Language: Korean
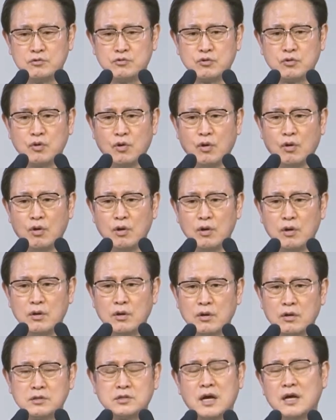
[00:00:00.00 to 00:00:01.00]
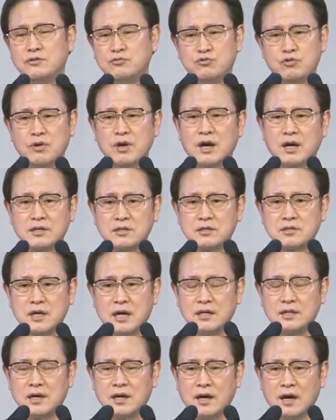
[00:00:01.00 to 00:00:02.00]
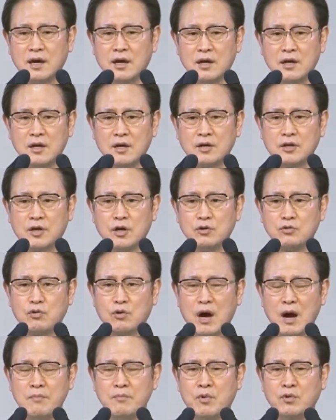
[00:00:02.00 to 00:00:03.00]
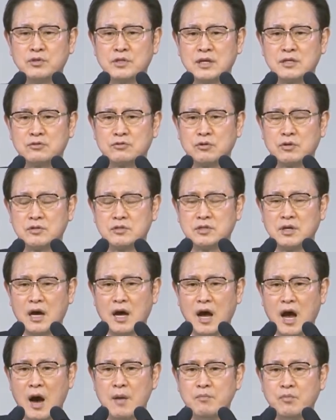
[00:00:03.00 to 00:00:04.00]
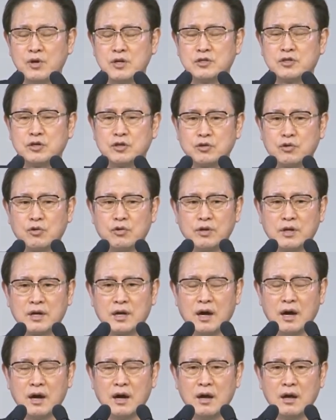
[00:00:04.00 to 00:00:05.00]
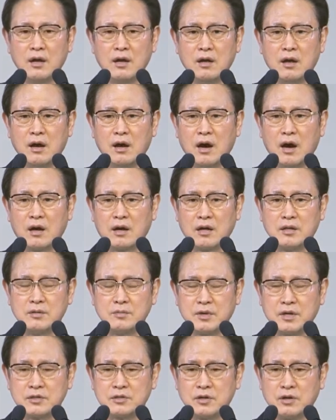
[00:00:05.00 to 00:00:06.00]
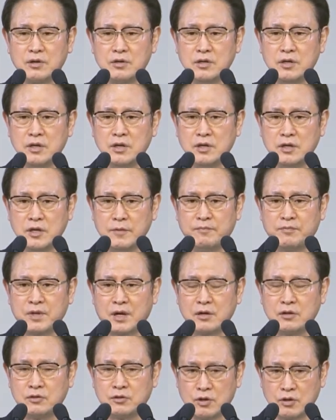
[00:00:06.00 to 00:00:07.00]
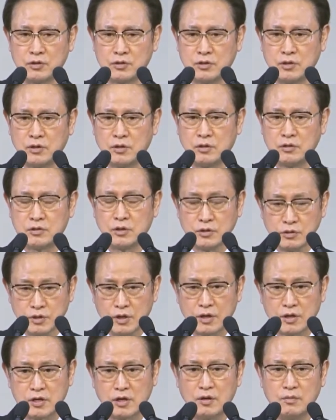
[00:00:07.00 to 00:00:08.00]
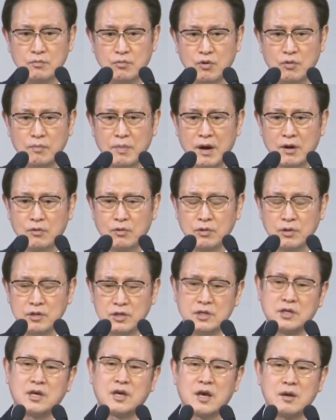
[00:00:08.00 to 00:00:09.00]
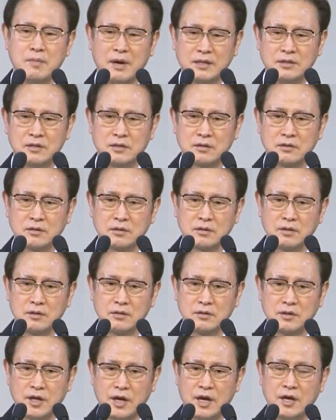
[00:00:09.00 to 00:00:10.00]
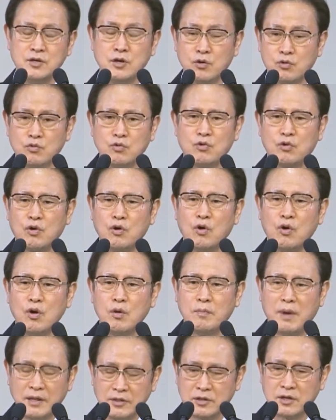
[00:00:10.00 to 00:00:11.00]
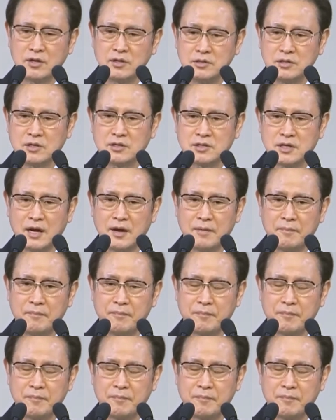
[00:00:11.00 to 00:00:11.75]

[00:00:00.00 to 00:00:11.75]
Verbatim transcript: 주고 그 산중에 가서 살다가 결국 암몬 자손 암몬이 쳐들어오니까 하나님께서 이 입다를 들어서 성령의 기름 부음 받고 이기게 만드는 대영웅으로 만드는 역사.